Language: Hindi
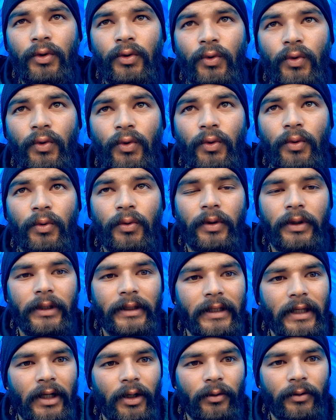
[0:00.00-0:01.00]
तो
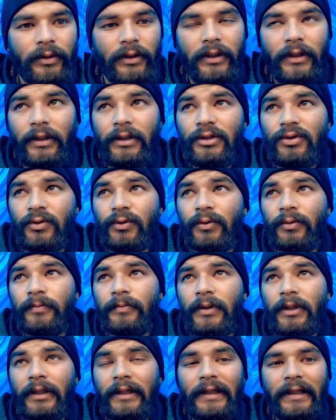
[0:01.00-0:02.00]
क्या होता है कि जो
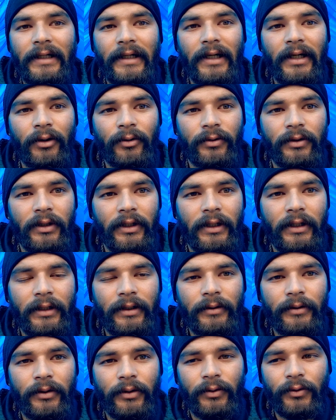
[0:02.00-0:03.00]
कीड़ा होता
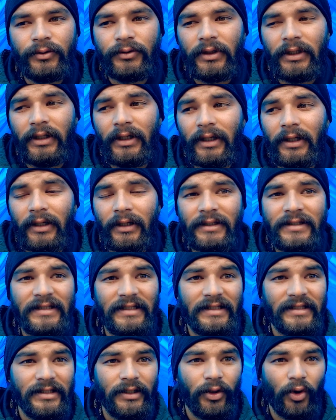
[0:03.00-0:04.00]
है उस अगर
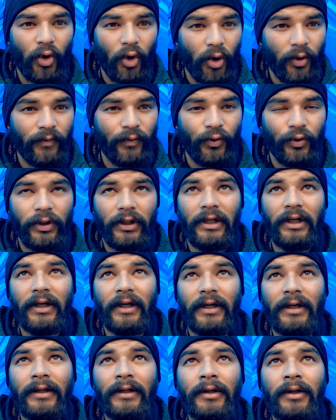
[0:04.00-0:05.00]
सीज़न ऑफ होने
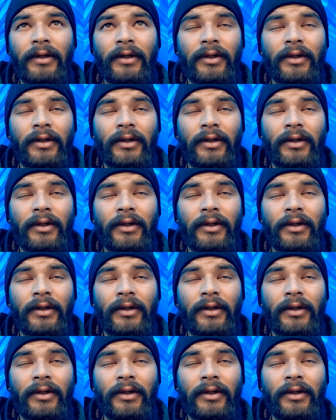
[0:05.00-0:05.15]
लगे